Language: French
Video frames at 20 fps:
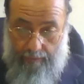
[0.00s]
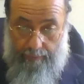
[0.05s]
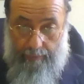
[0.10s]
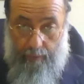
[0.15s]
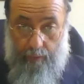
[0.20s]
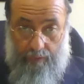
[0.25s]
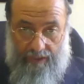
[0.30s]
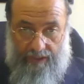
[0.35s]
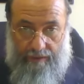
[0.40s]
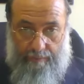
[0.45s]

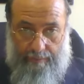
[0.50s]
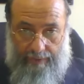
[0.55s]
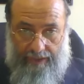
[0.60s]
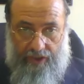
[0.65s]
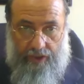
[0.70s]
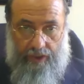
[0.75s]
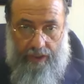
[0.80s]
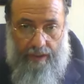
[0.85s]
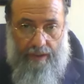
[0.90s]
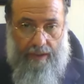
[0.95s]
Après, on explique
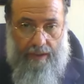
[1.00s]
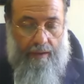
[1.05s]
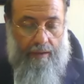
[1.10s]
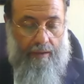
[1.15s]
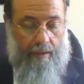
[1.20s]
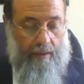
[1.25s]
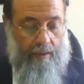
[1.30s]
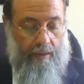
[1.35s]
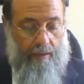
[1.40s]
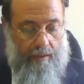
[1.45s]
chacun
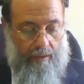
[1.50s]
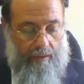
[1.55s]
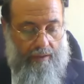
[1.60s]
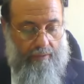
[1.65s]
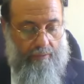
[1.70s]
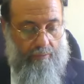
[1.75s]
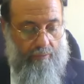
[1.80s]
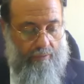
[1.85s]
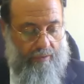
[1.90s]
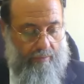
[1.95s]

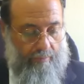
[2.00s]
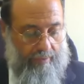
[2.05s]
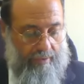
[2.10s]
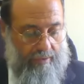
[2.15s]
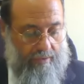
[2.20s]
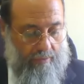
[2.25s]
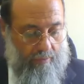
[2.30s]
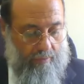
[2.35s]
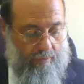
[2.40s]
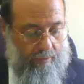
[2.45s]
les noms des
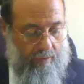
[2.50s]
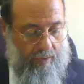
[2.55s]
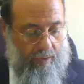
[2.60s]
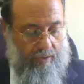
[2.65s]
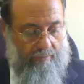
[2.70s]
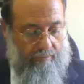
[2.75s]
personnes.